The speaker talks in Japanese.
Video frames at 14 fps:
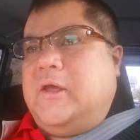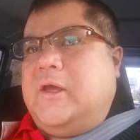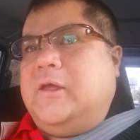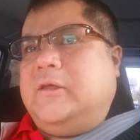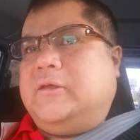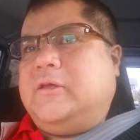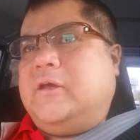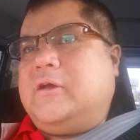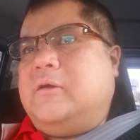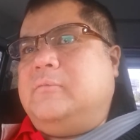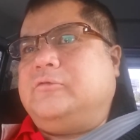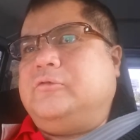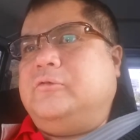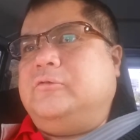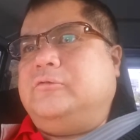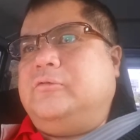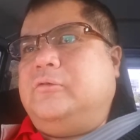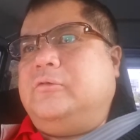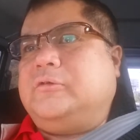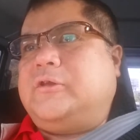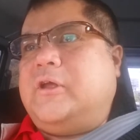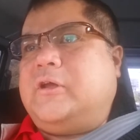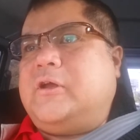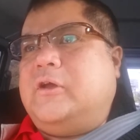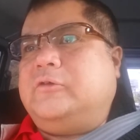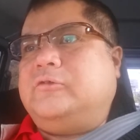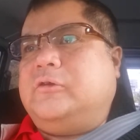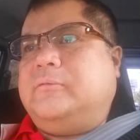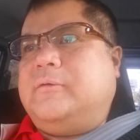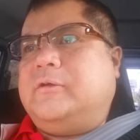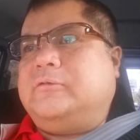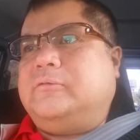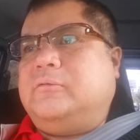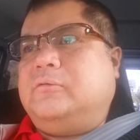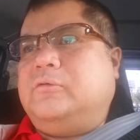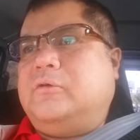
はい。軽貨物運送業を展開しております、